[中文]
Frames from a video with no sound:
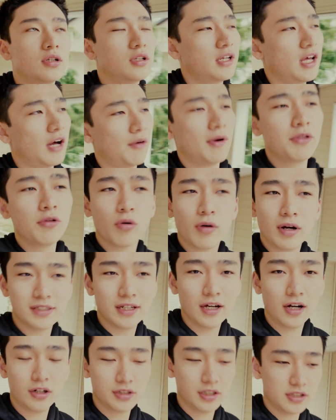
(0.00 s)
两万多块
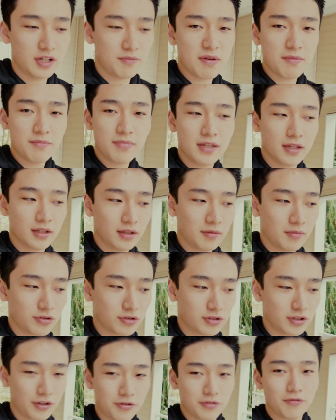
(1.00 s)
钱好像人民币，那么
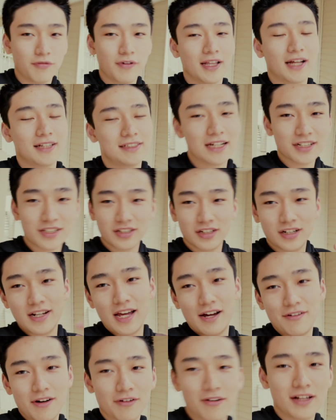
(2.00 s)
就等于为大家省了
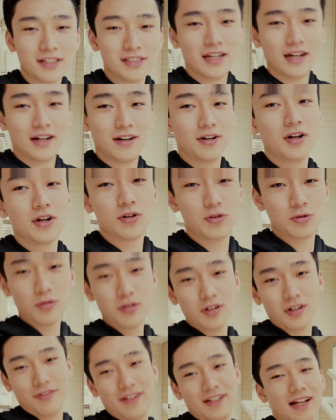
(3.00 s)
两万块钱啊！如
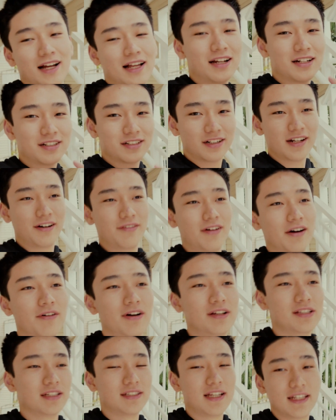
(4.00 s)
何为大家省两万
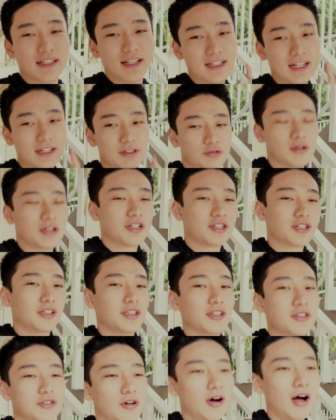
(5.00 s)
块钱？在大家选车
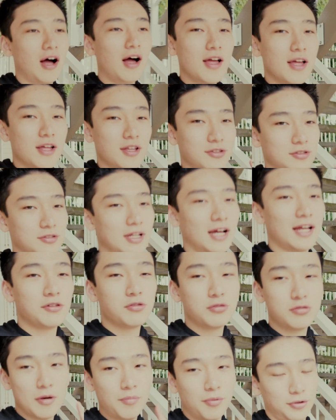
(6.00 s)
的时候啊，就大家就
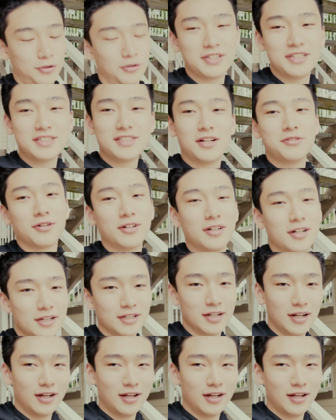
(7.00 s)
选普通音箱就可以